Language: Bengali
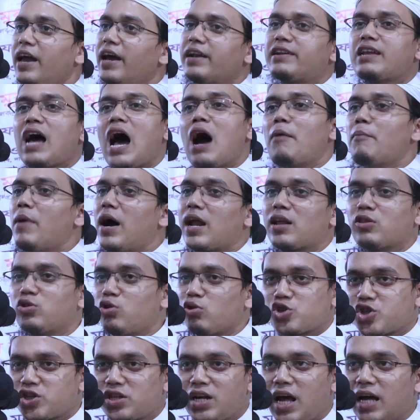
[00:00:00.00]
এটা আমার
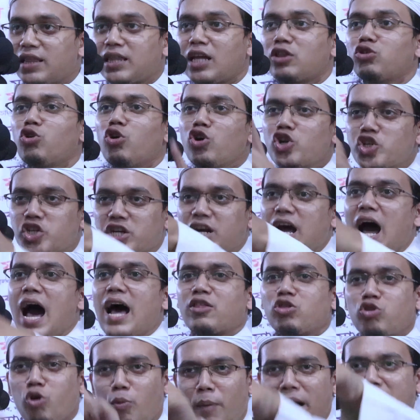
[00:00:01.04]
দোষ না তা দোষ
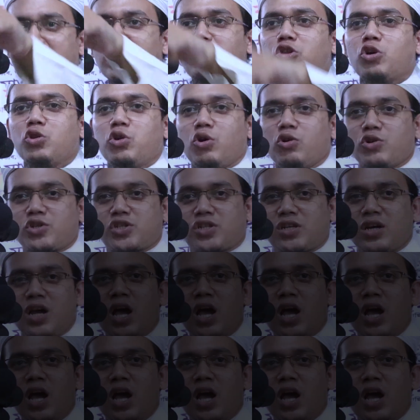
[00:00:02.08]
কার তোমারই তো দোষ